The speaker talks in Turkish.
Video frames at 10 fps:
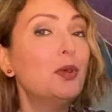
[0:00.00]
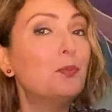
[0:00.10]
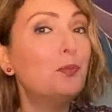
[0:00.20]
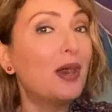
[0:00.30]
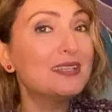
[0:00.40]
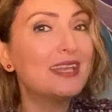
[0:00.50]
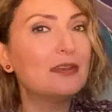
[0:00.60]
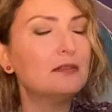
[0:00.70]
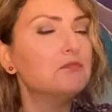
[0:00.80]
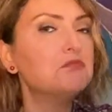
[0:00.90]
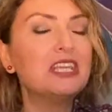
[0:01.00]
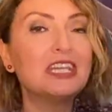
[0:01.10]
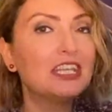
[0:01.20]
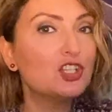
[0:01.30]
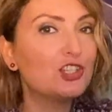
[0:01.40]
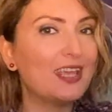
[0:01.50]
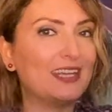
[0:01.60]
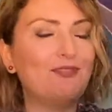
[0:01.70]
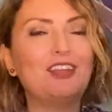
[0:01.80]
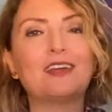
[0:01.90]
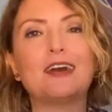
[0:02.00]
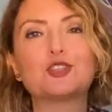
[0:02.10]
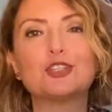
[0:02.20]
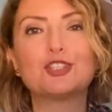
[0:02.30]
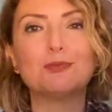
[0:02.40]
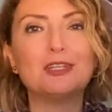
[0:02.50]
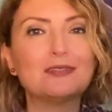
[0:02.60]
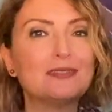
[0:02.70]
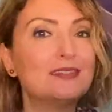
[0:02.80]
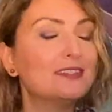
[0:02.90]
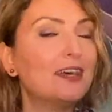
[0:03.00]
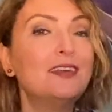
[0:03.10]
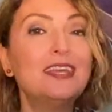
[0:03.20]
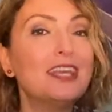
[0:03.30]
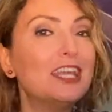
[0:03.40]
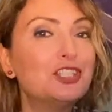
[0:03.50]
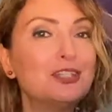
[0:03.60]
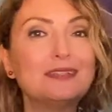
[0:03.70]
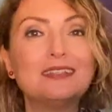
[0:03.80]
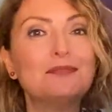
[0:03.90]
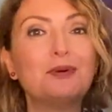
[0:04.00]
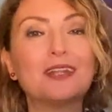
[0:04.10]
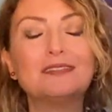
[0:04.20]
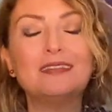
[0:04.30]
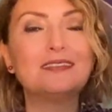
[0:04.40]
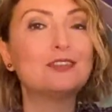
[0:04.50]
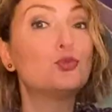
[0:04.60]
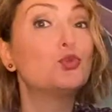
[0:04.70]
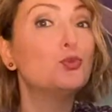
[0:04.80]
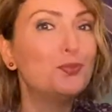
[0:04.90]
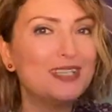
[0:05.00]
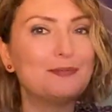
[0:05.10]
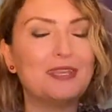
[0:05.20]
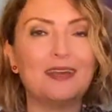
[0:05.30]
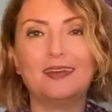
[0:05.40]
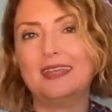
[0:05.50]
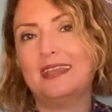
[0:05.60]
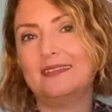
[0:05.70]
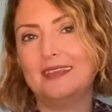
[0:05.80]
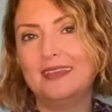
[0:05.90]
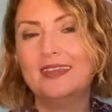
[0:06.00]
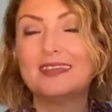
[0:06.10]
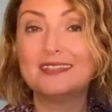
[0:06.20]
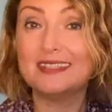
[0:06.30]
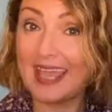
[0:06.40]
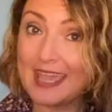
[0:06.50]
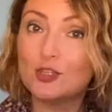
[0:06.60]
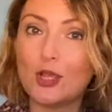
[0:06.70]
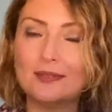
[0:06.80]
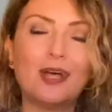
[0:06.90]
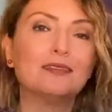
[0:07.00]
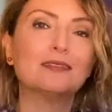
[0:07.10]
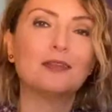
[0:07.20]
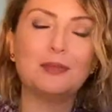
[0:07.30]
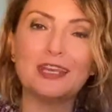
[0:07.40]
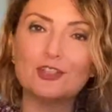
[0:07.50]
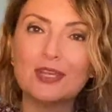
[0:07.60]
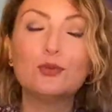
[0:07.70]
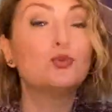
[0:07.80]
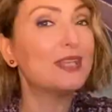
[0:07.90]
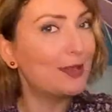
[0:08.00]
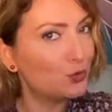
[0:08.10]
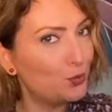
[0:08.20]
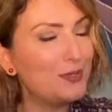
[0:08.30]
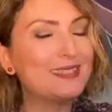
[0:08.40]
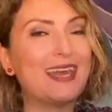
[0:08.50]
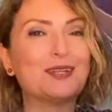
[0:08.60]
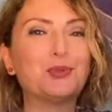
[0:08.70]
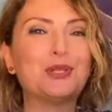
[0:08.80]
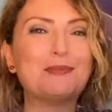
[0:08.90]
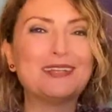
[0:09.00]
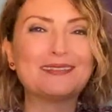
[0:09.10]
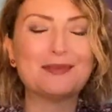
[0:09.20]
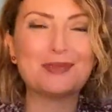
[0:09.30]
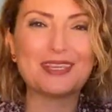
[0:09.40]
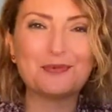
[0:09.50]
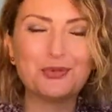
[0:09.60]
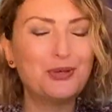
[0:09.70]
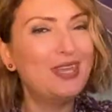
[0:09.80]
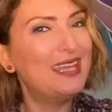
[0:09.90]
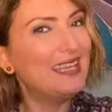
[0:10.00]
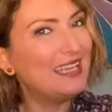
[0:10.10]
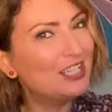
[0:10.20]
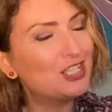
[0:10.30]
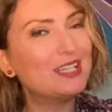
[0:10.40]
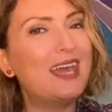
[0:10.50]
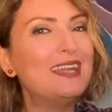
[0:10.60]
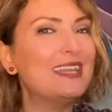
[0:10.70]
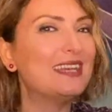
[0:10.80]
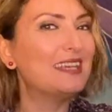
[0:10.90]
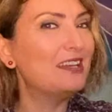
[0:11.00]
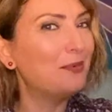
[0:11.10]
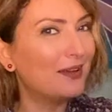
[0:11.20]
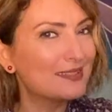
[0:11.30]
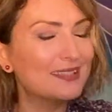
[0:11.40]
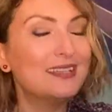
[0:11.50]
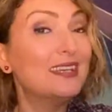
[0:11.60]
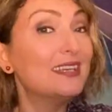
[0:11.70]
Bazen bir ilginç teklifle karşılaşabilirsiniz ya da eşinizin, partnerinizin sürpriz bir hareketi sizi heyecanlandırabilir. Güzel sürprizler de olabilir tabii ki bu. İlişkilerle ilgili bazı